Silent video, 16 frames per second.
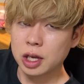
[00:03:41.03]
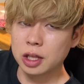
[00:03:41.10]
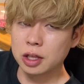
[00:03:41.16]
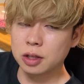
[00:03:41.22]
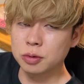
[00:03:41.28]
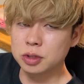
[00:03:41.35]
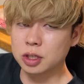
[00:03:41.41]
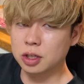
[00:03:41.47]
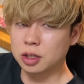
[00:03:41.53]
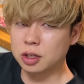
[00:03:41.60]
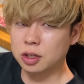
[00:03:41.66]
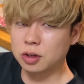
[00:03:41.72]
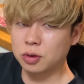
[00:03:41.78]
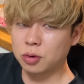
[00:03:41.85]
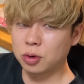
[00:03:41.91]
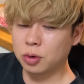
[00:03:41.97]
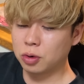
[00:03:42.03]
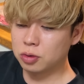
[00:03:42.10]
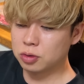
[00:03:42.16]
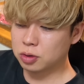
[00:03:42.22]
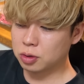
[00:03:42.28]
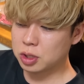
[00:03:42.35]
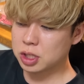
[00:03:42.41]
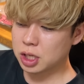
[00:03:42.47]
えでもさこれ本
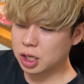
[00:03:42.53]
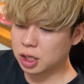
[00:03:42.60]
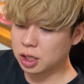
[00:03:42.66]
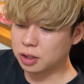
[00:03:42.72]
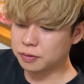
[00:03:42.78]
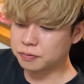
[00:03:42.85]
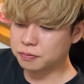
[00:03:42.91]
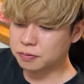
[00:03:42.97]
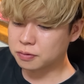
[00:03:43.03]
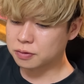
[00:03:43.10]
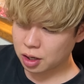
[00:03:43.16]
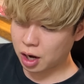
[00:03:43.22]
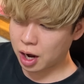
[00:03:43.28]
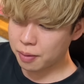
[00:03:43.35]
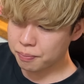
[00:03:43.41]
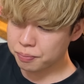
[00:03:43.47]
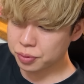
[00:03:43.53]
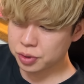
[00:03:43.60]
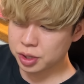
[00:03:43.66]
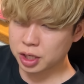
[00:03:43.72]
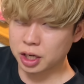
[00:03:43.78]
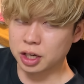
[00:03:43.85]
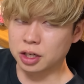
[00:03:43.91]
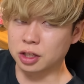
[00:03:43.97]
当にさ半分以
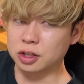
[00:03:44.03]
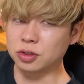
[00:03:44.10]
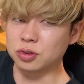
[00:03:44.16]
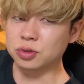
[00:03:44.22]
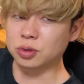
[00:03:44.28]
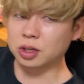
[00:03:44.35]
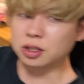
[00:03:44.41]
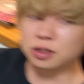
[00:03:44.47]
下にはなってるでしょから